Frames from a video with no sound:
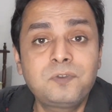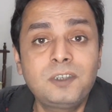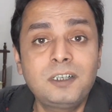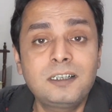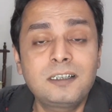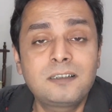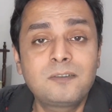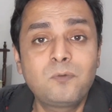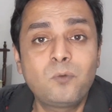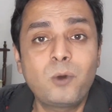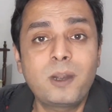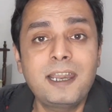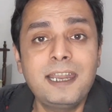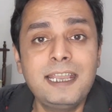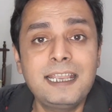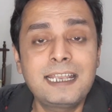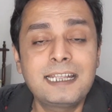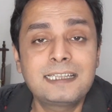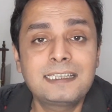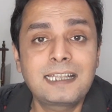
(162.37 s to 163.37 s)
वक्त
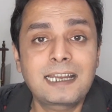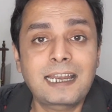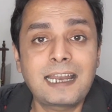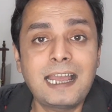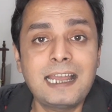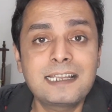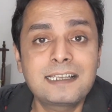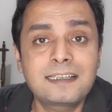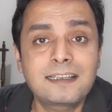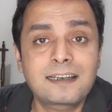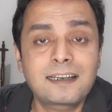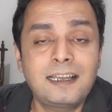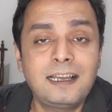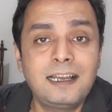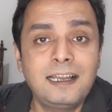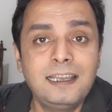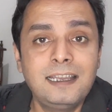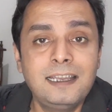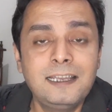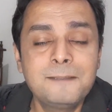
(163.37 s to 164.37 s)
वनडे के अंदर राज कर
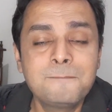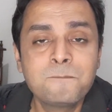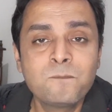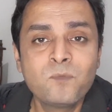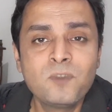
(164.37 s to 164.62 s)
रहा है